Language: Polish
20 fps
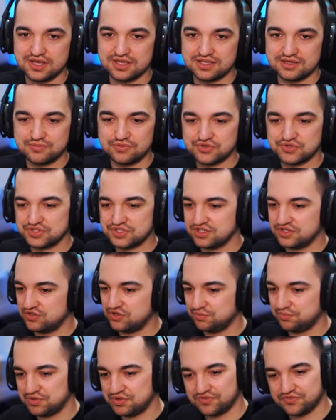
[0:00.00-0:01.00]
Nie można ich
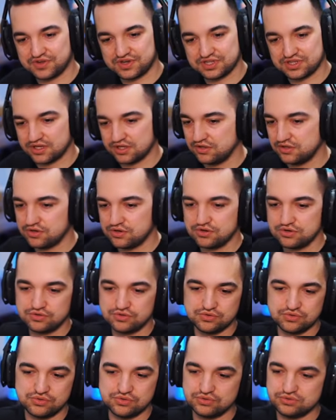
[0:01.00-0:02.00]
kupić w
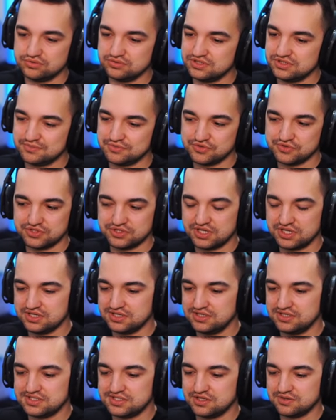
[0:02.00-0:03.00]
katalogu, nie można
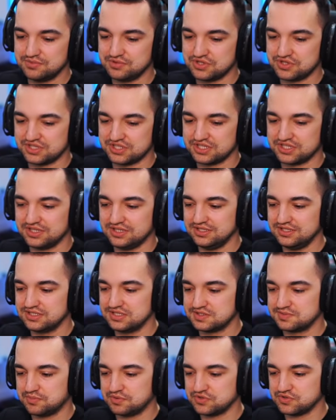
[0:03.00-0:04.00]
ich zdobyć na żaden
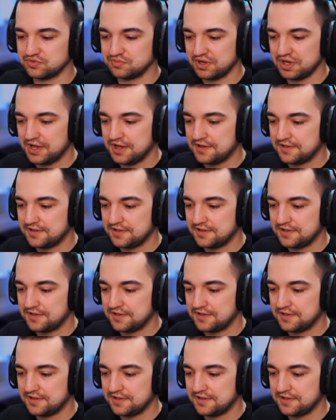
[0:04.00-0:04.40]
inny sposób.